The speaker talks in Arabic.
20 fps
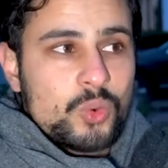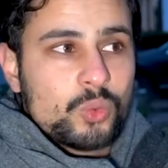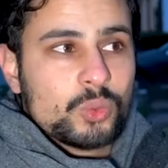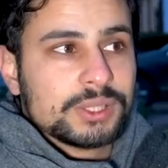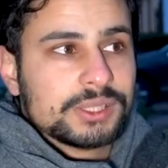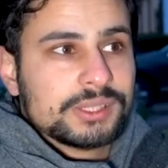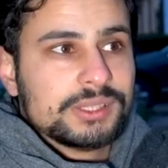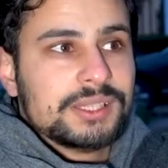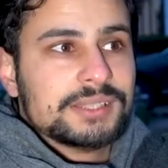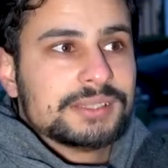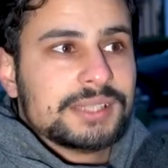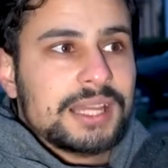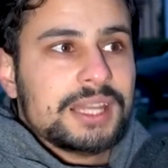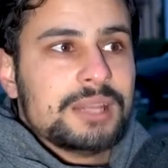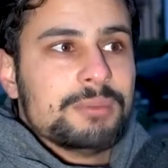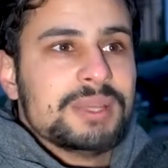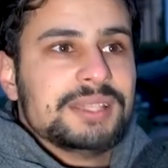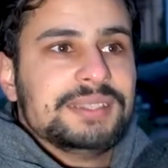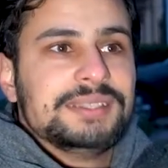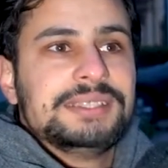وطلعت
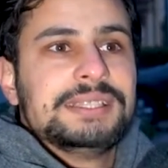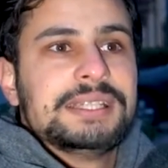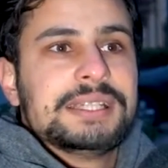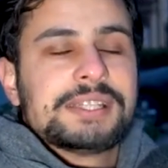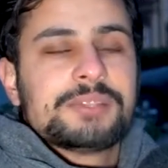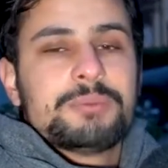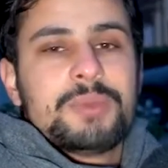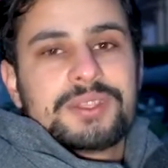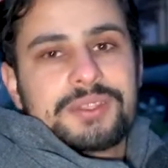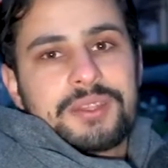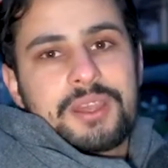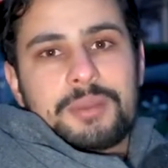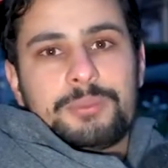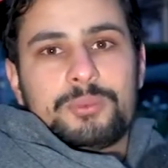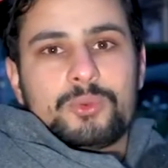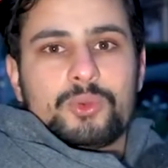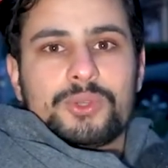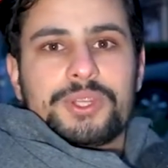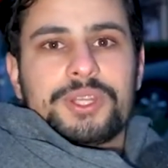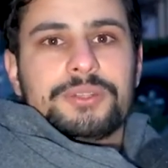على مدينه اسمها زار
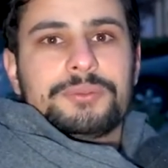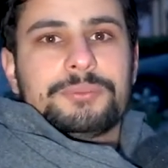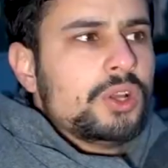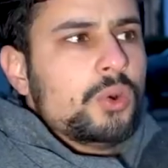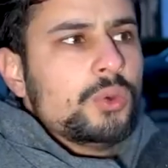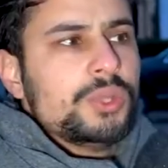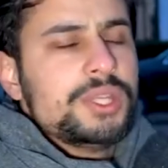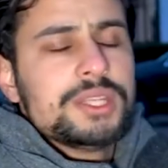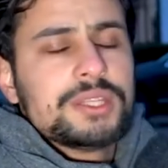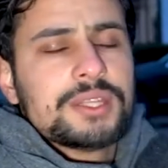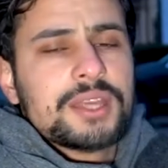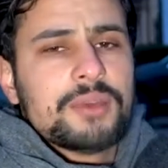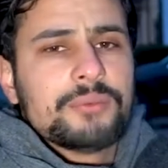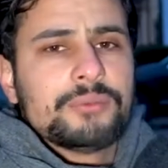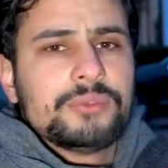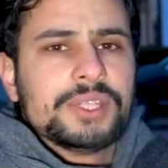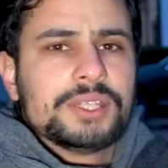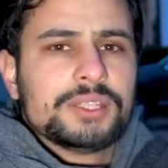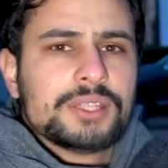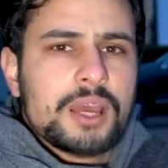بروكن هنيك كان
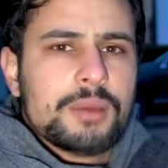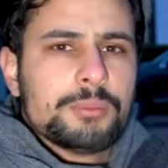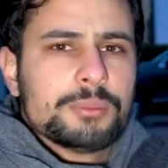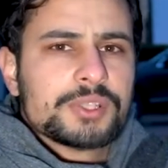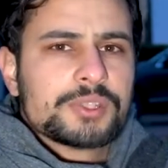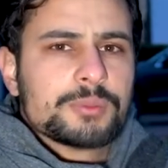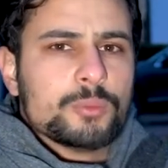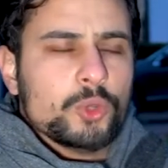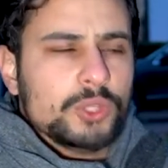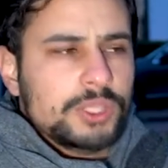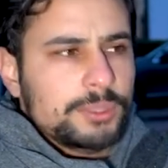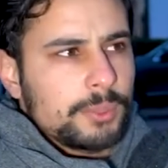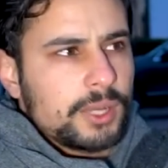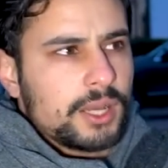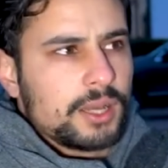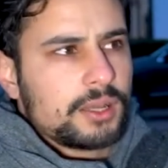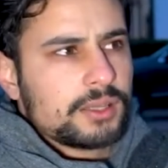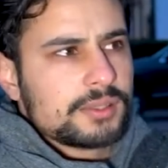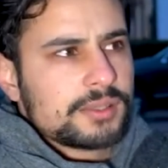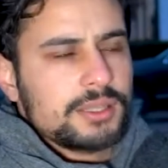في كامب اسمه
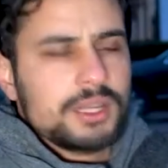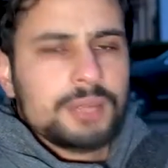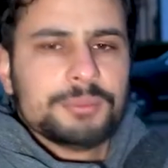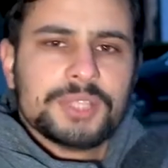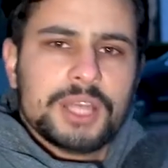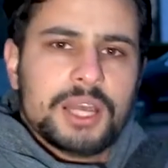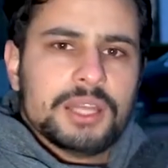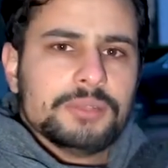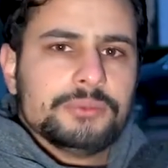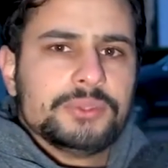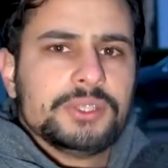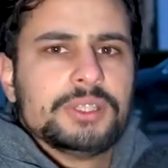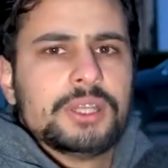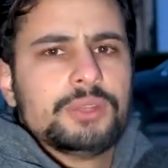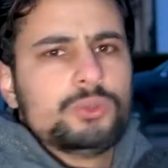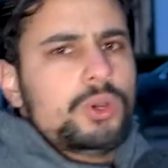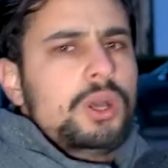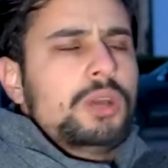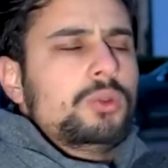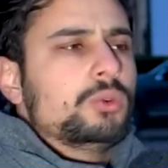ليباخ سلمت حالي فيه
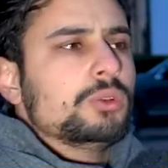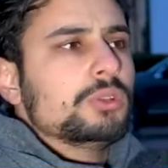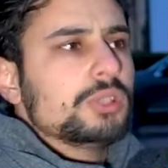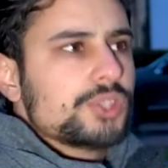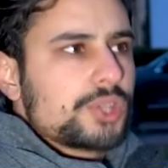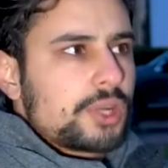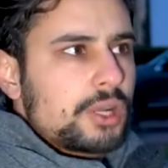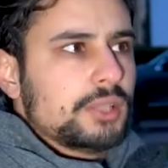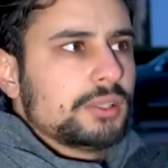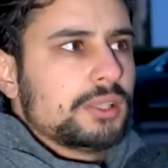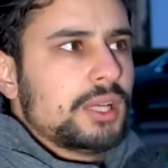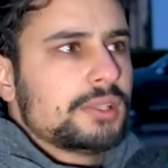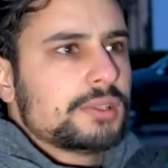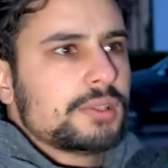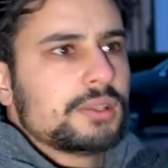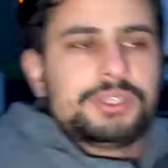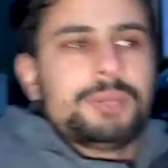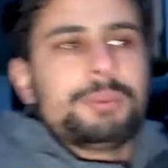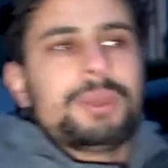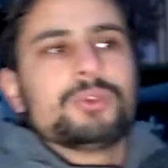لانه قالوا الاجراءات
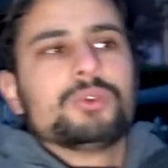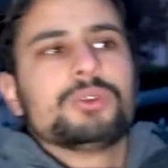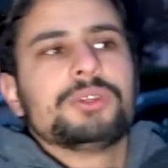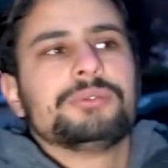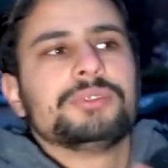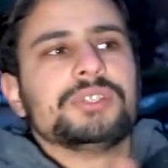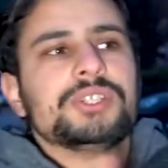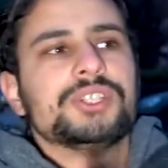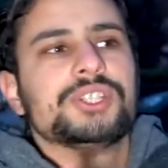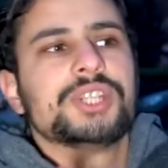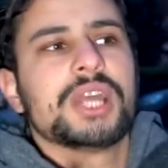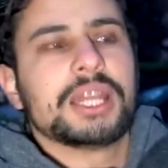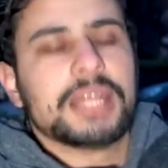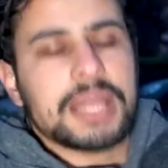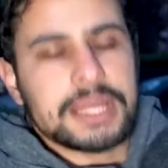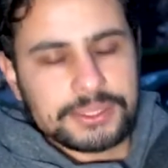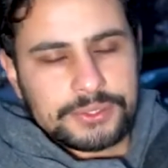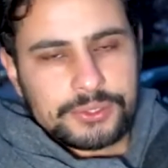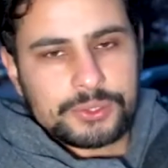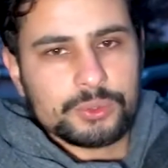احسن طبعا هون في
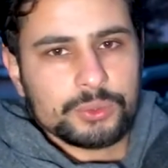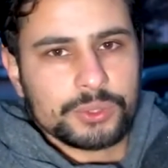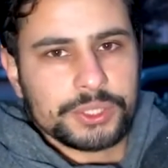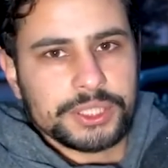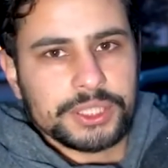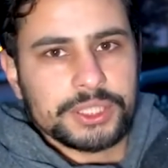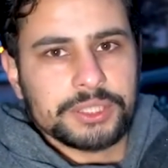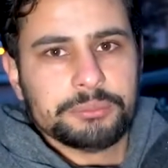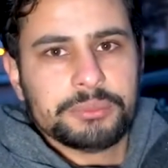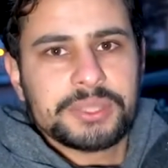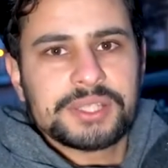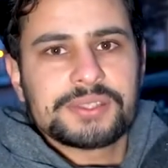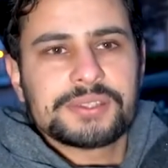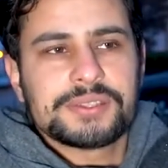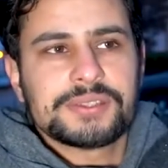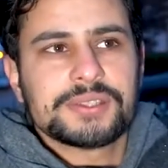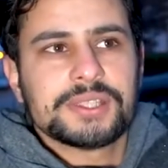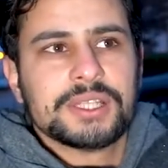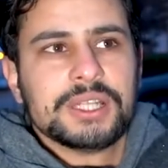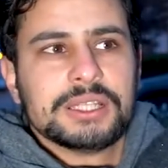شغله عند السوريين
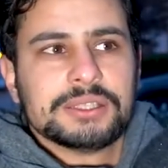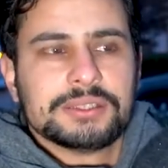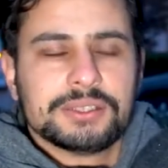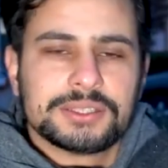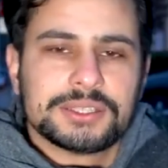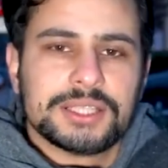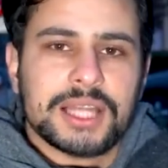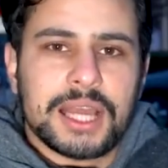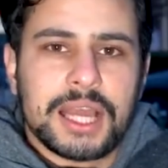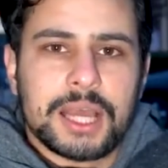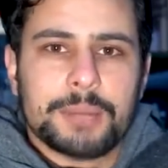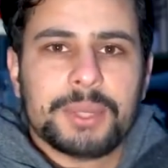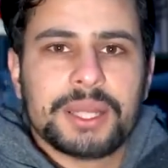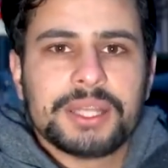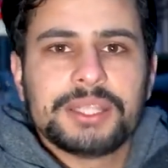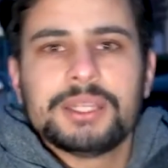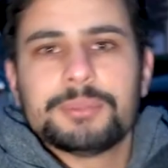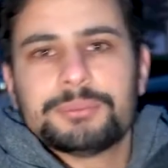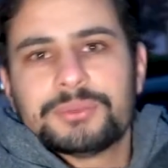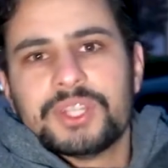بس تطلع
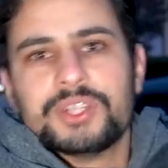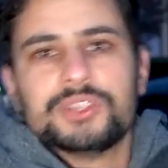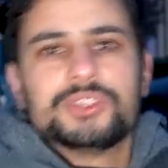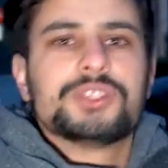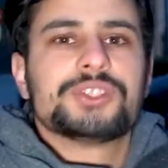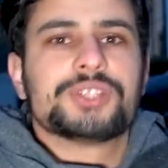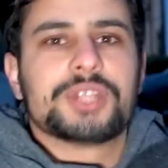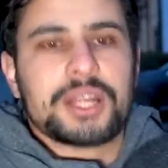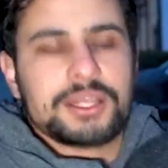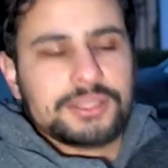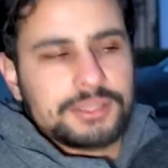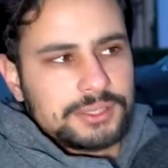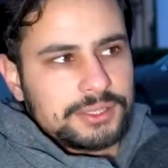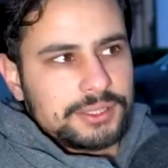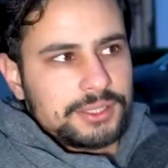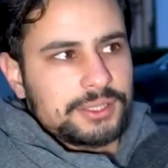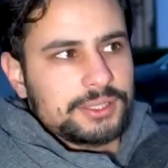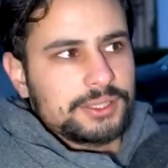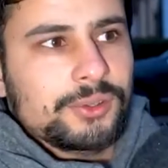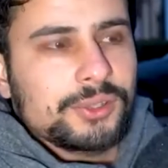خبريه بتنتشر عند
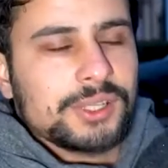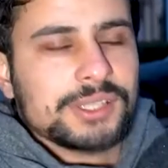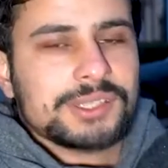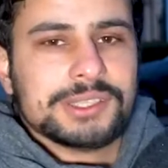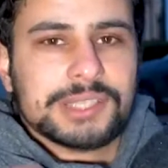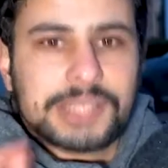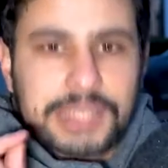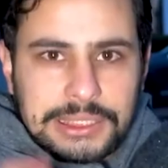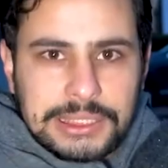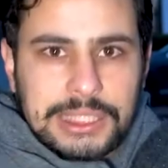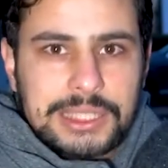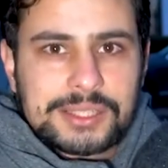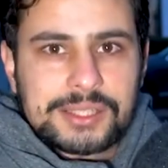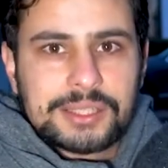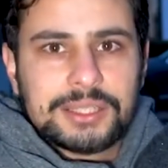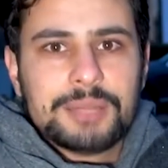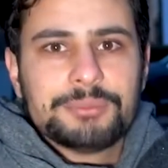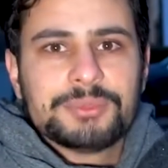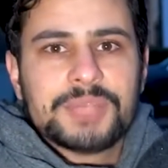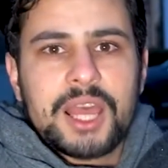الكل وقت اللي رحت انا
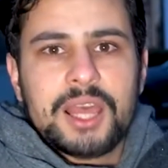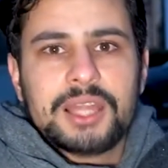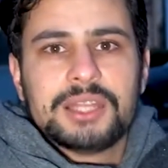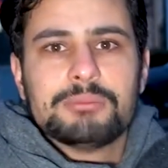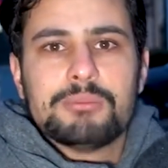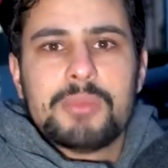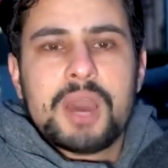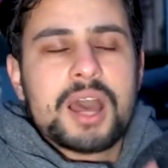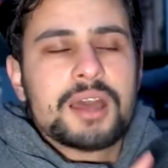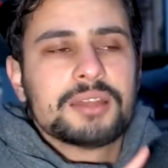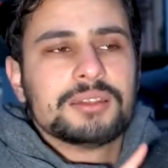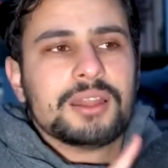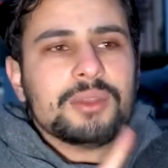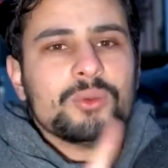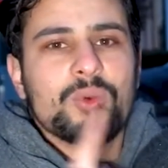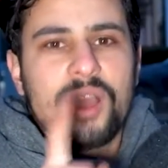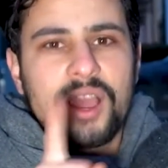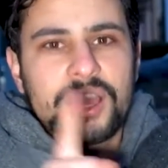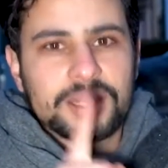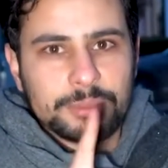سلمت حالي ما ضل
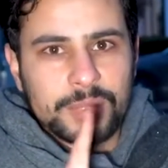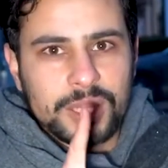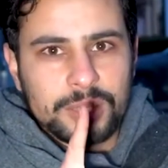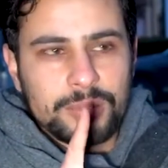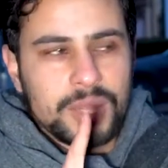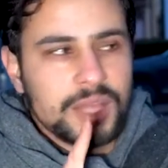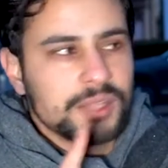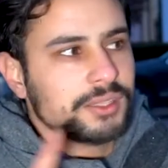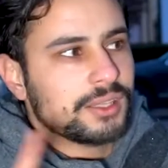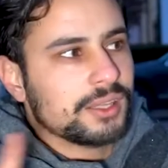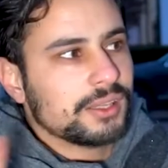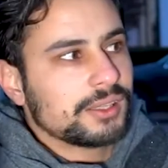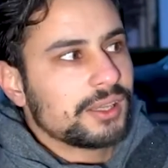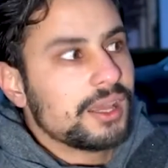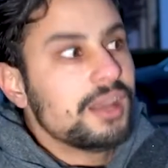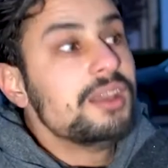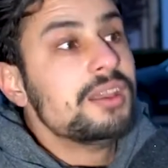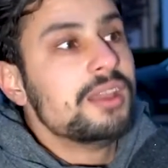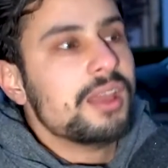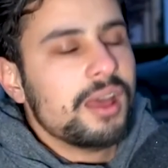واحد بالمانيا
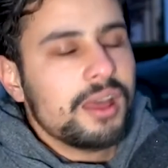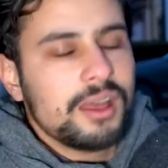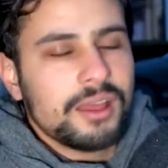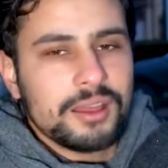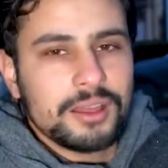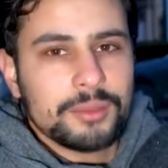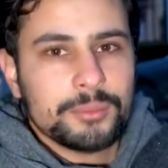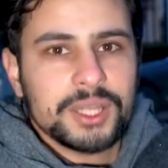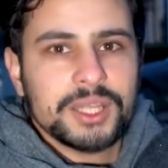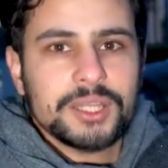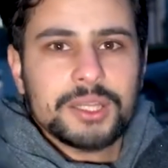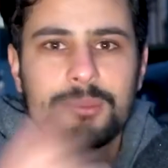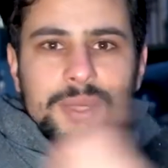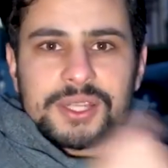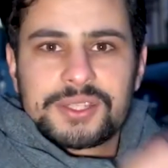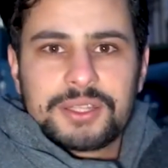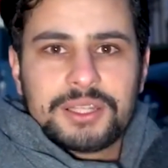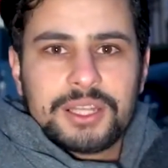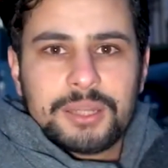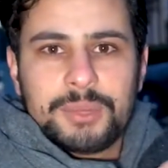كله الا
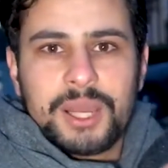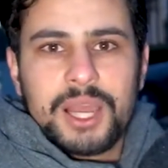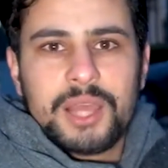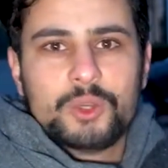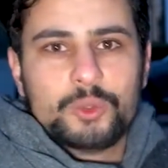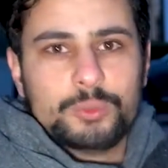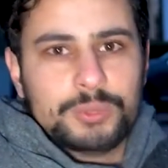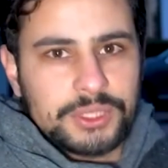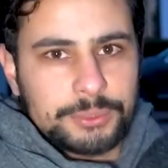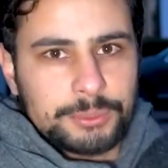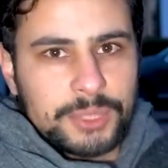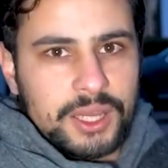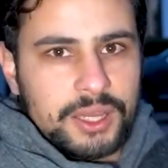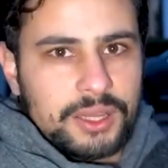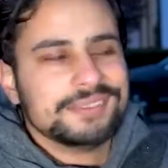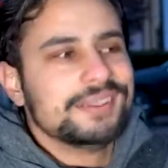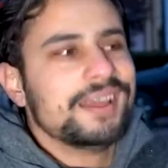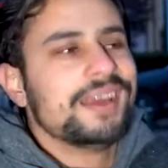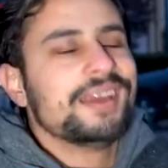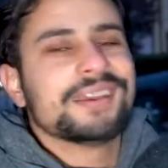ما سلم حاله
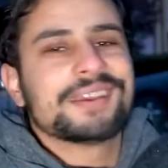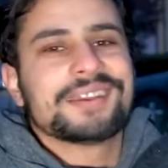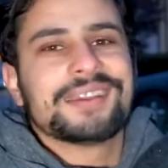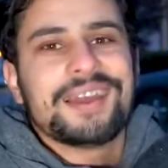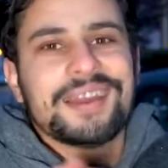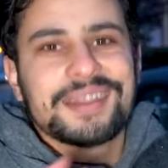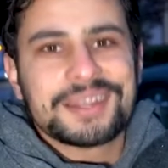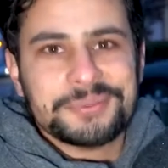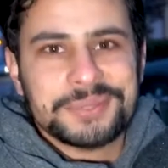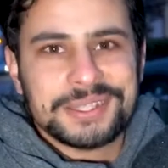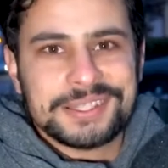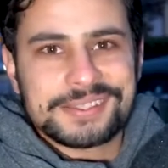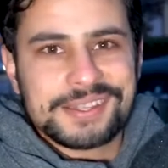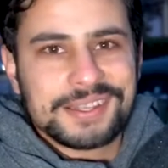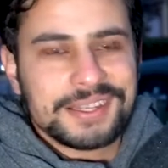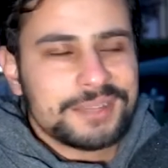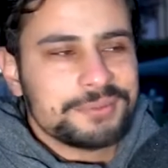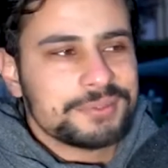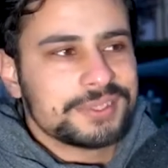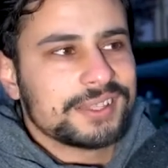بليباخ لهيك العالم اللي
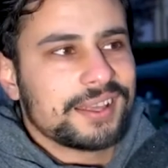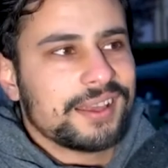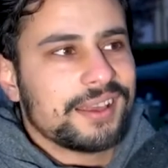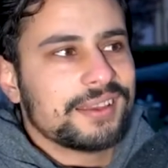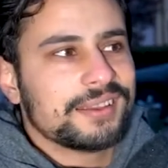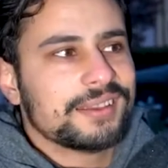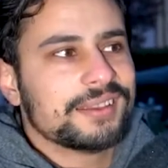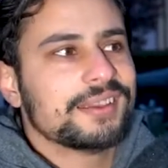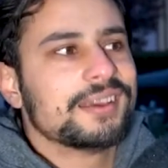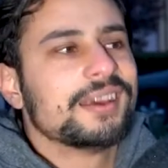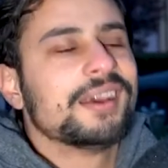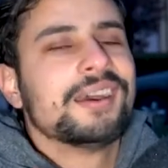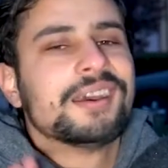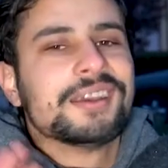سلمت حاله